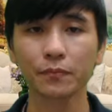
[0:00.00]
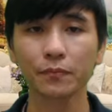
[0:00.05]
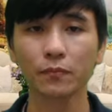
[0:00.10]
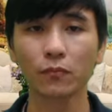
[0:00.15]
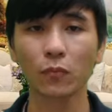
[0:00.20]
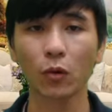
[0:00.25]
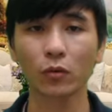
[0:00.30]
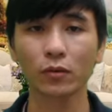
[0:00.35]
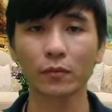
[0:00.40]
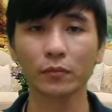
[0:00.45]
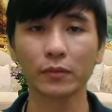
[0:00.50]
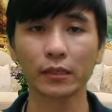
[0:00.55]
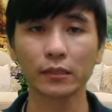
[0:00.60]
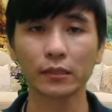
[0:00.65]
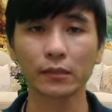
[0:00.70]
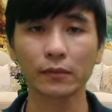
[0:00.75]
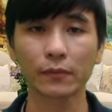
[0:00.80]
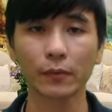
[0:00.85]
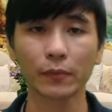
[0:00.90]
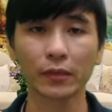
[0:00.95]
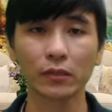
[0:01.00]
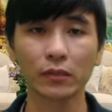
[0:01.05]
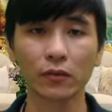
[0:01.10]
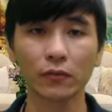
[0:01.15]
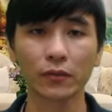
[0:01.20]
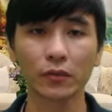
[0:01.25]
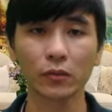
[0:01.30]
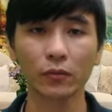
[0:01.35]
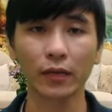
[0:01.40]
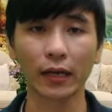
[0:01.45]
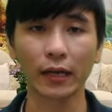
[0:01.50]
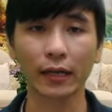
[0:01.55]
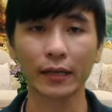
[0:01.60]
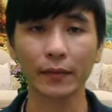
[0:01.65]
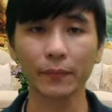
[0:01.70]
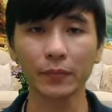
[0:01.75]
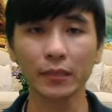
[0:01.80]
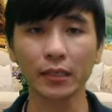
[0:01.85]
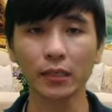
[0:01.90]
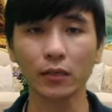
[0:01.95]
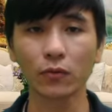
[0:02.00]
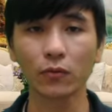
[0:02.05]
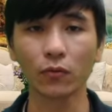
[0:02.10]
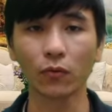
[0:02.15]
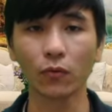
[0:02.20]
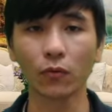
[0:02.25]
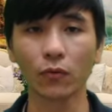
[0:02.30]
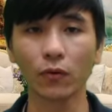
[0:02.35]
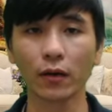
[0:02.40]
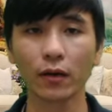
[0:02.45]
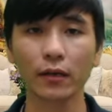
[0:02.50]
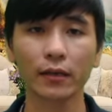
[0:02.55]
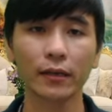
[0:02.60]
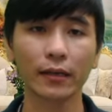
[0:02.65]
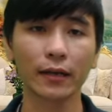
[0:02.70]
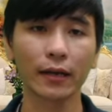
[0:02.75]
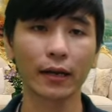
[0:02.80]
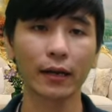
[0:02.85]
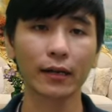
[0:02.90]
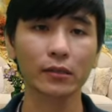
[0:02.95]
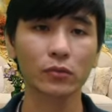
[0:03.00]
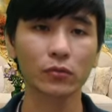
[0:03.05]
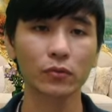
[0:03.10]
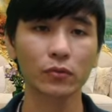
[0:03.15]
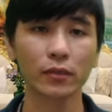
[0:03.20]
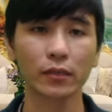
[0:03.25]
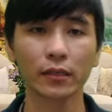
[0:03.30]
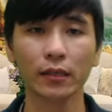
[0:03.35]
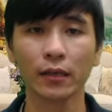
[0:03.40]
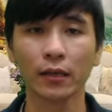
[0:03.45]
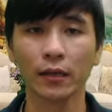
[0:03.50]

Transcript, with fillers: Một trong những sản phẩm điện thoại Virtu đẳng cấp nhất của Kỳ Lân Luxury